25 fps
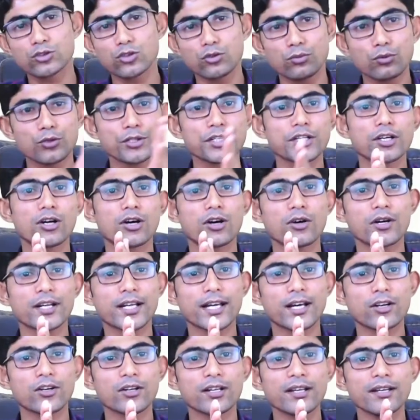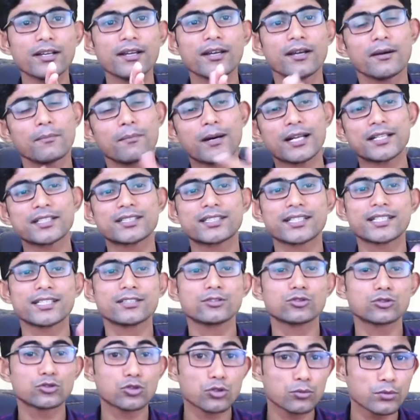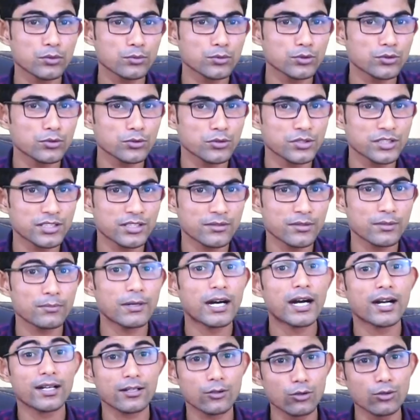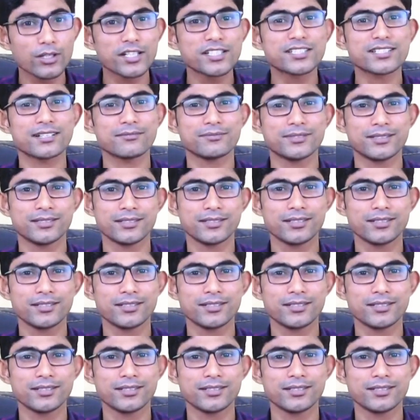দ্রবণীয় হওয়ার কারণে পানিতে কিন্তু দ্রবীভূত হয়ে যাবে বা গলে যাবে